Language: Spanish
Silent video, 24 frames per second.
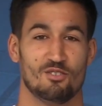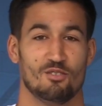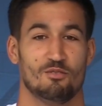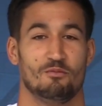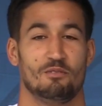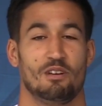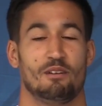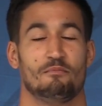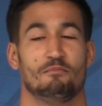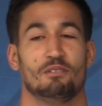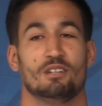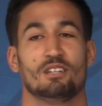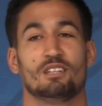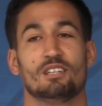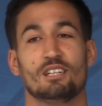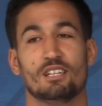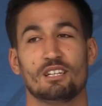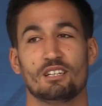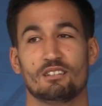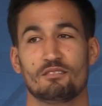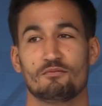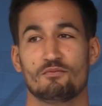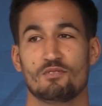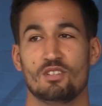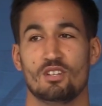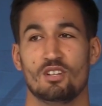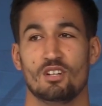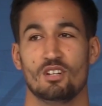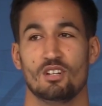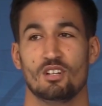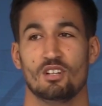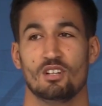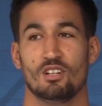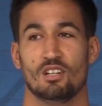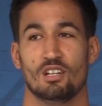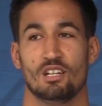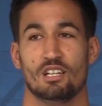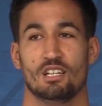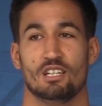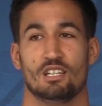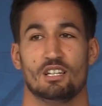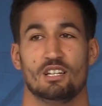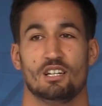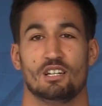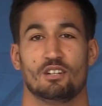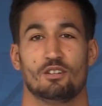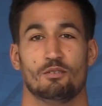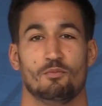Obviamente
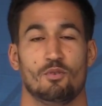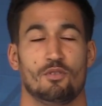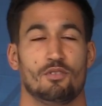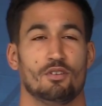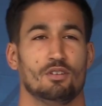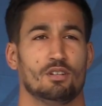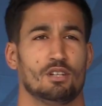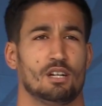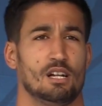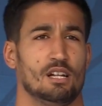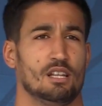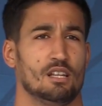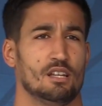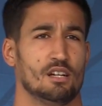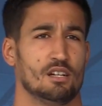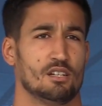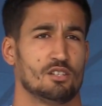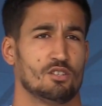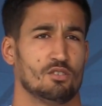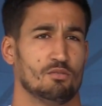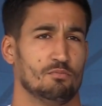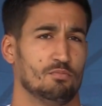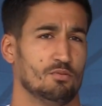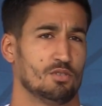eh, como central derecho,